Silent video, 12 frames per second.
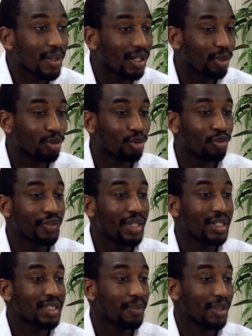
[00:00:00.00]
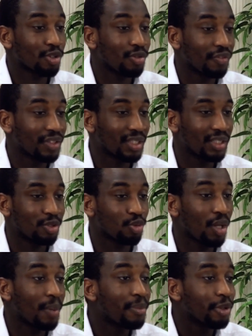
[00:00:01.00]
par les retrouver. Et ils s'aperçoivent en fait qu'ils
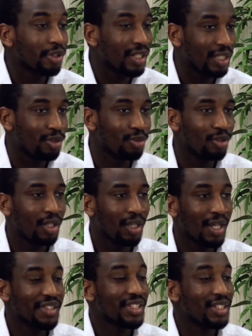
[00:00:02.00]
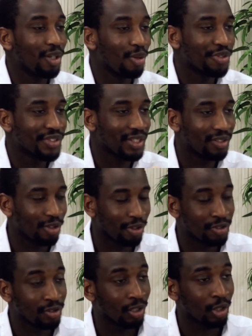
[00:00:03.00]
sont apeurés les deux. Hassan et Hussein,
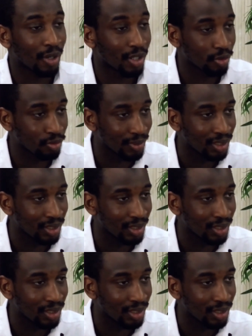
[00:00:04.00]
anhuma.